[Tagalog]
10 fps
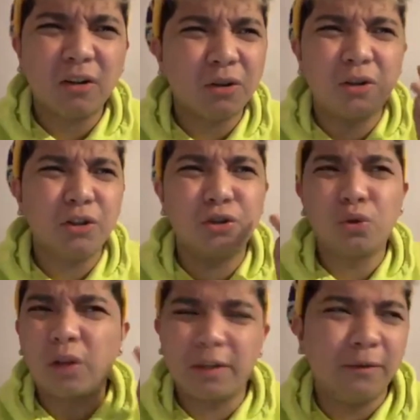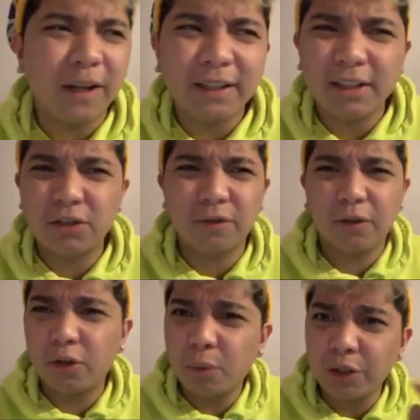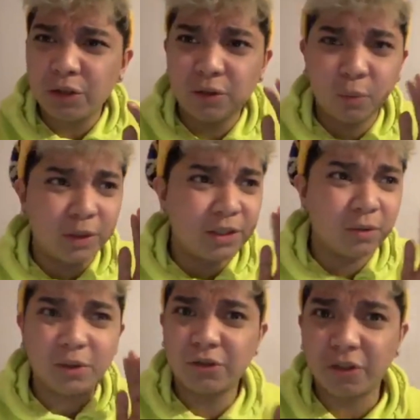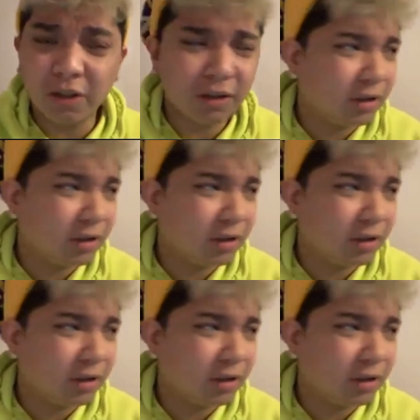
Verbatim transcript: or you took advantage of her when when she was drunk.